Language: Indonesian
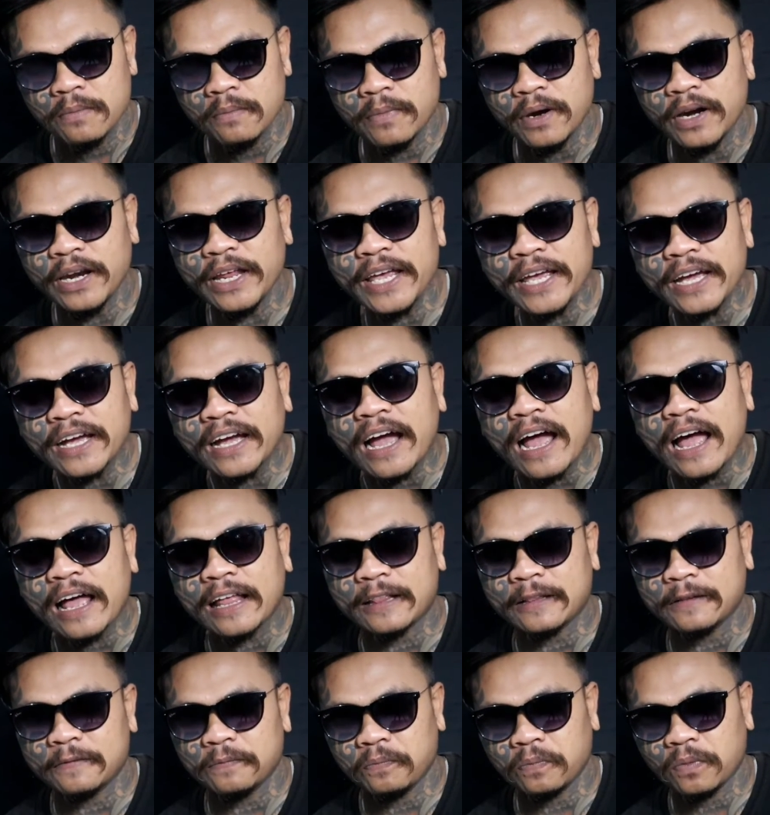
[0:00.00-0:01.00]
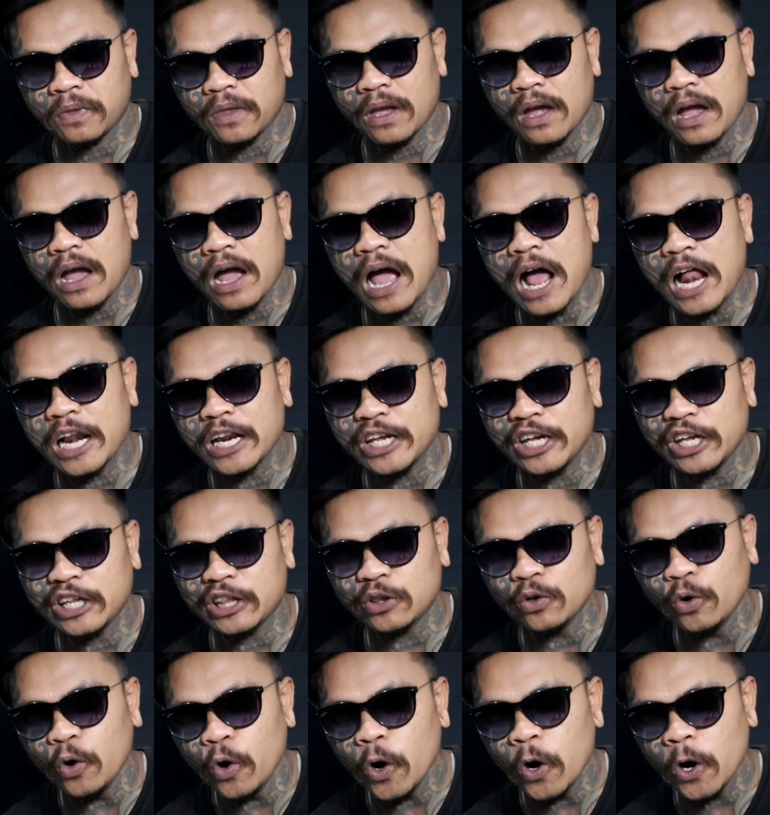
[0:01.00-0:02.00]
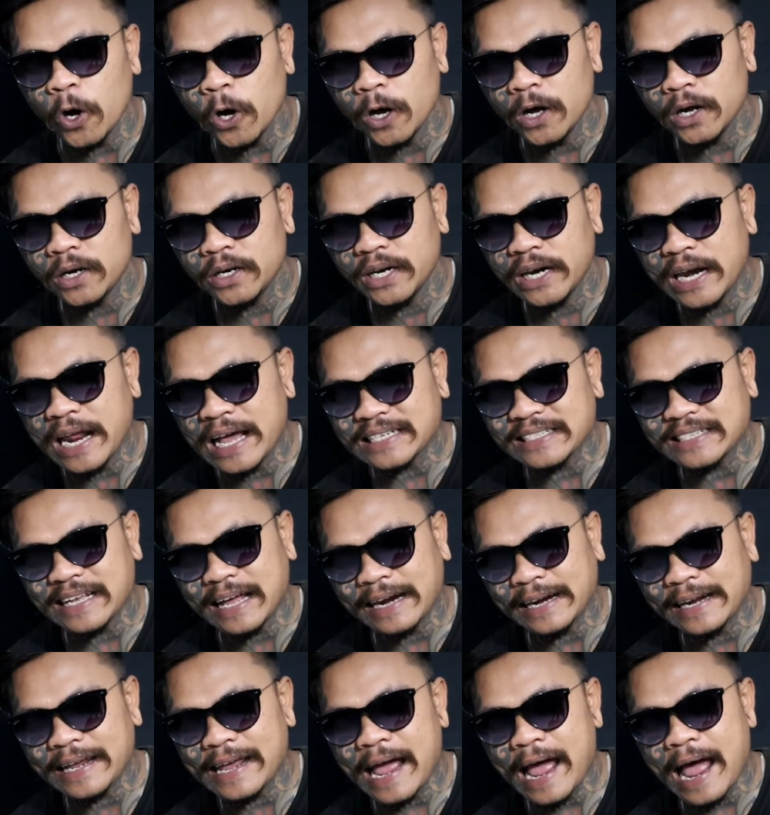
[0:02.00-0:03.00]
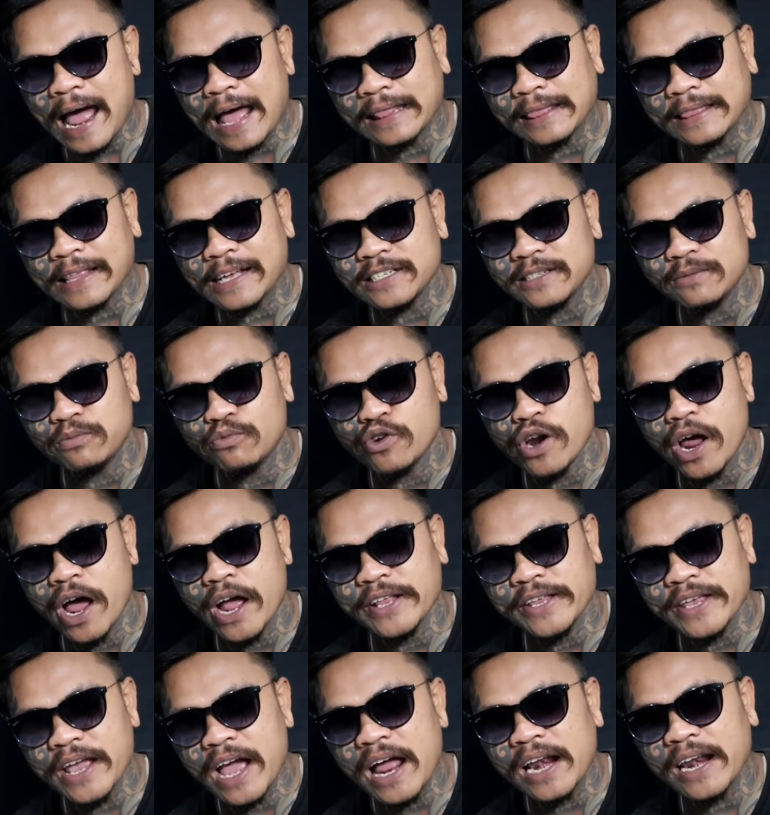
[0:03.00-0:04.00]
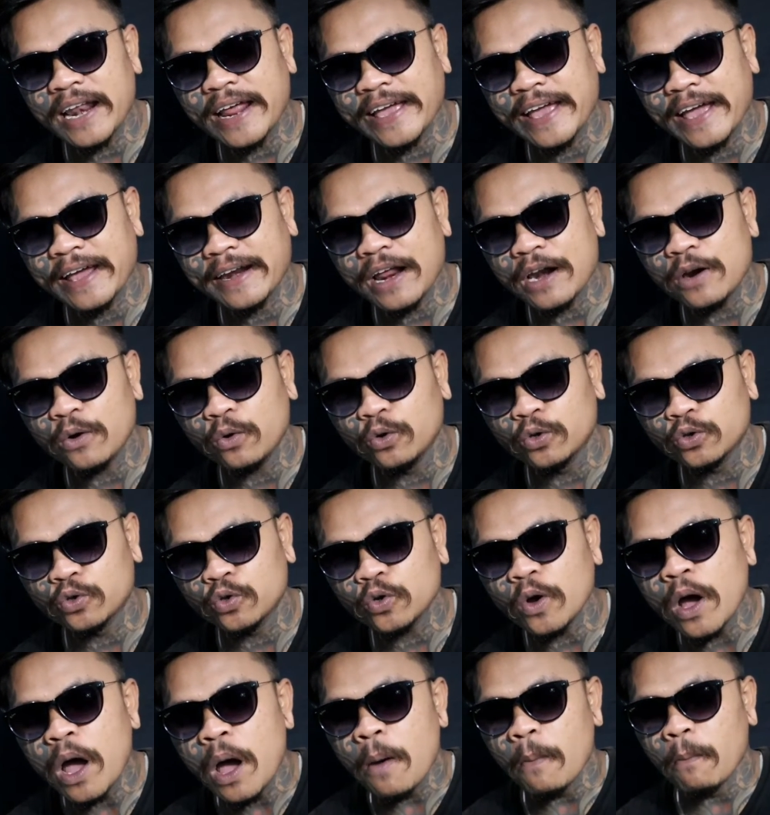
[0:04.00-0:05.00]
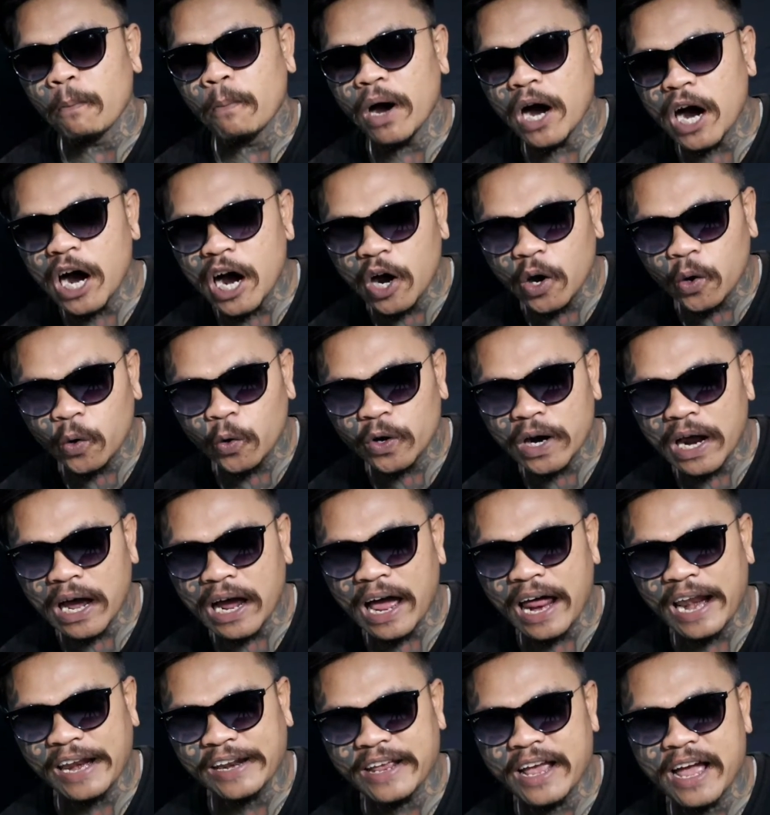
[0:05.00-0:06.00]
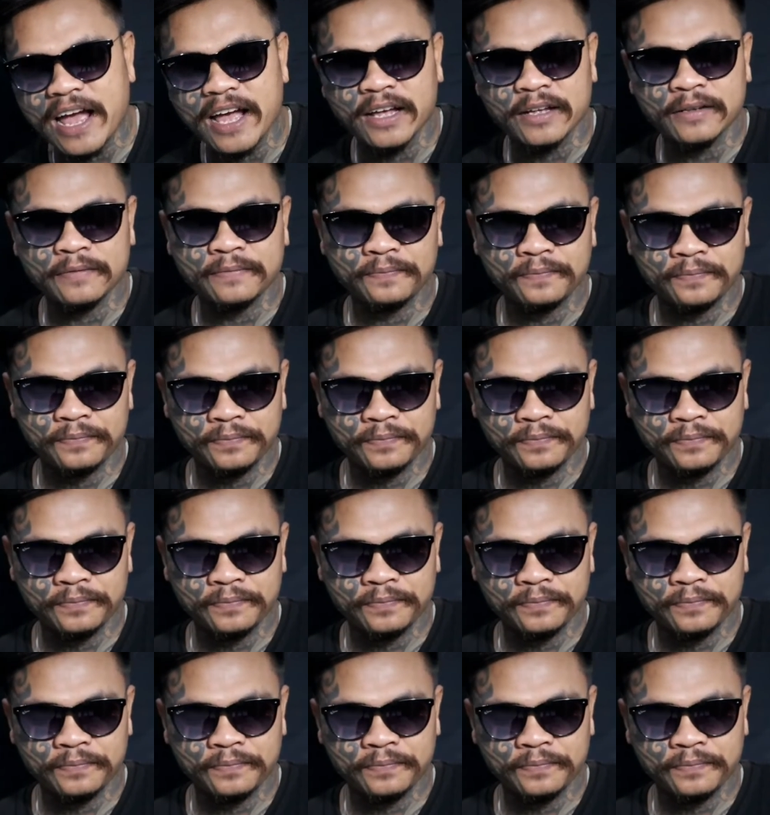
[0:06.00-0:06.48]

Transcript: meningkat. Hal itu didasari atas mudahnya layanan untuk menggunakannya.